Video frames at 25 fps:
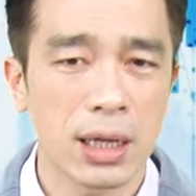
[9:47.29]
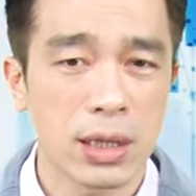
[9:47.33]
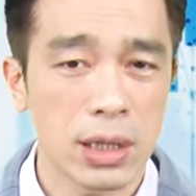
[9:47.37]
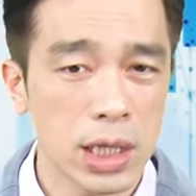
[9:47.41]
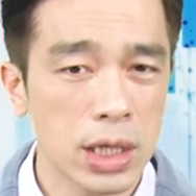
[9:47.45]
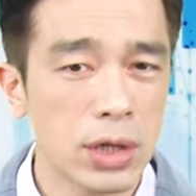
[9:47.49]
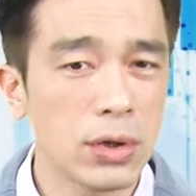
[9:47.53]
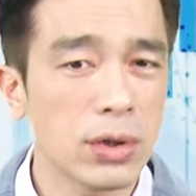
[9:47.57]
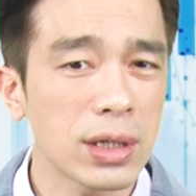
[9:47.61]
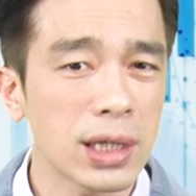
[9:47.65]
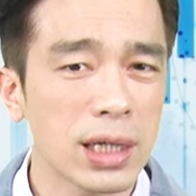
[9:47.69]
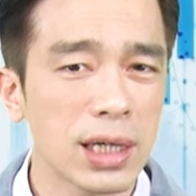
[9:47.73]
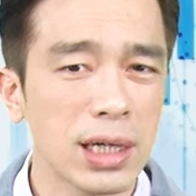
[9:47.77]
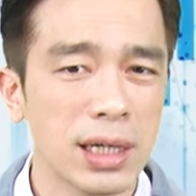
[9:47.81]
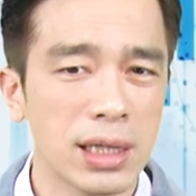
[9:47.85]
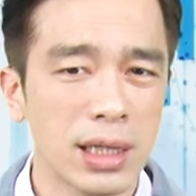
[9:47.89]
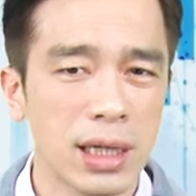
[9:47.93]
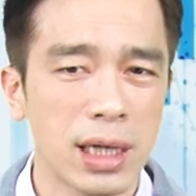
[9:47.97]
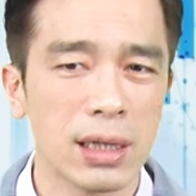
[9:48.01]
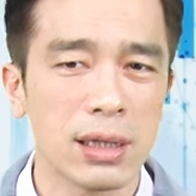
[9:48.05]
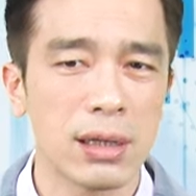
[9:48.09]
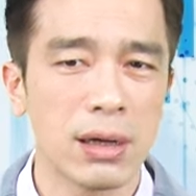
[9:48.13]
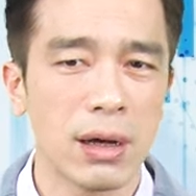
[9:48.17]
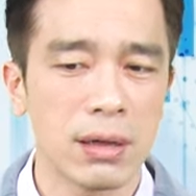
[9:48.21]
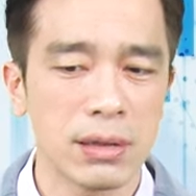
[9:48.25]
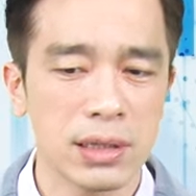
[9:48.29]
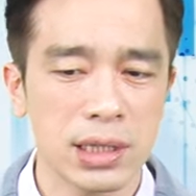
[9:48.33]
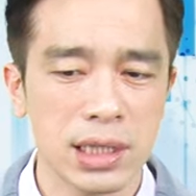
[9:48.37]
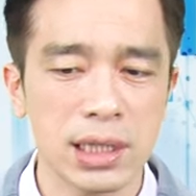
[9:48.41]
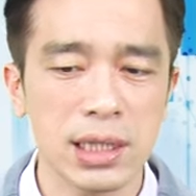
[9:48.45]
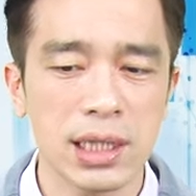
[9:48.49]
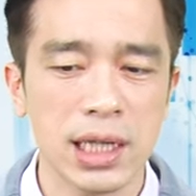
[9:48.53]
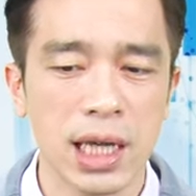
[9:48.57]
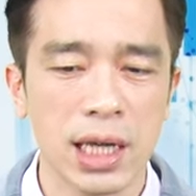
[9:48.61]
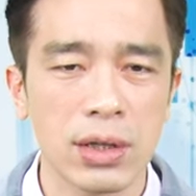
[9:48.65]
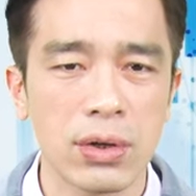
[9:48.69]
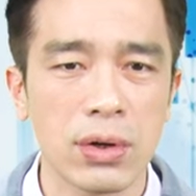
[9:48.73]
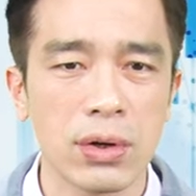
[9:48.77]
有可能哦，今
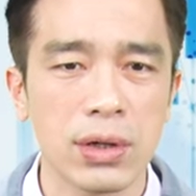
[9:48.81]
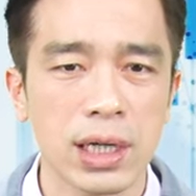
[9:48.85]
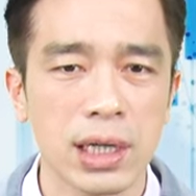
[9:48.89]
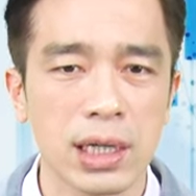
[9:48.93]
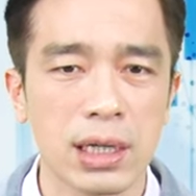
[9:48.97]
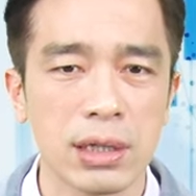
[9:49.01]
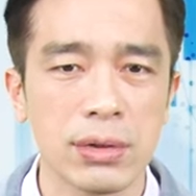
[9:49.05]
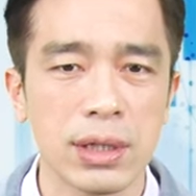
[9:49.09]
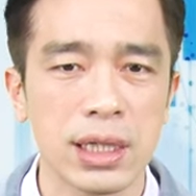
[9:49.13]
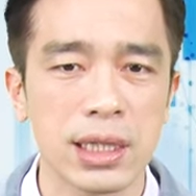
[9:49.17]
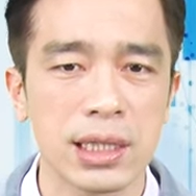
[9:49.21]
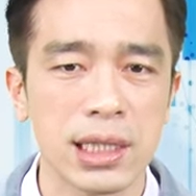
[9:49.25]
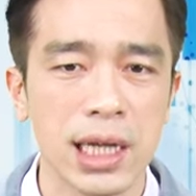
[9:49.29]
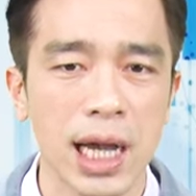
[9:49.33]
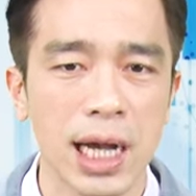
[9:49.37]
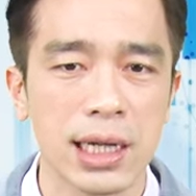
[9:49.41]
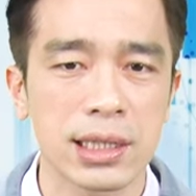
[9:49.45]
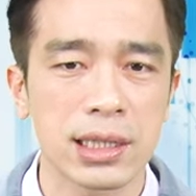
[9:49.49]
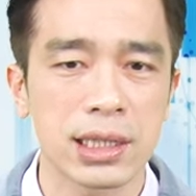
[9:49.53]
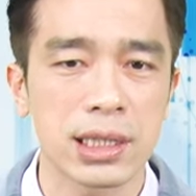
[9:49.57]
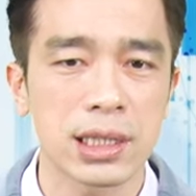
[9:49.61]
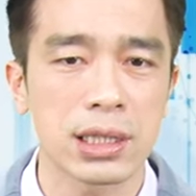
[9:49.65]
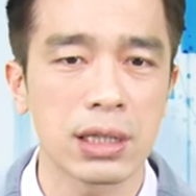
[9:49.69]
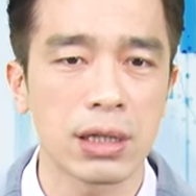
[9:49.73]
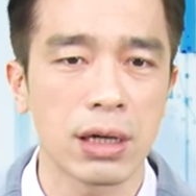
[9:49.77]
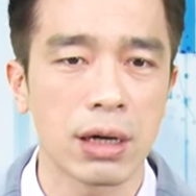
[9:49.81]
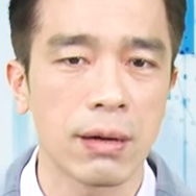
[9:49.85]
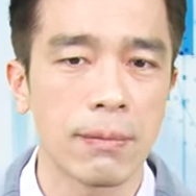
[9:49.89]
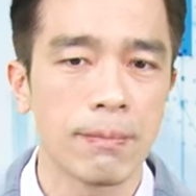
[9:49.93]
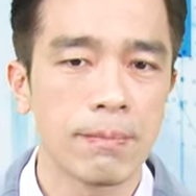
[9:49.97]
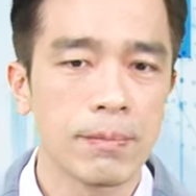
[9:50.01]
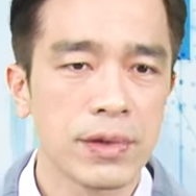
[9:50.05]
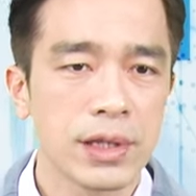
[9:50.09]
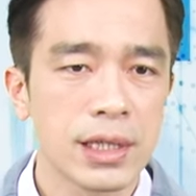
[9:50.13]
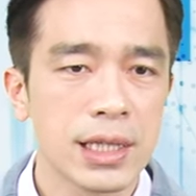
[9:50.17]
年有可能会降息哦。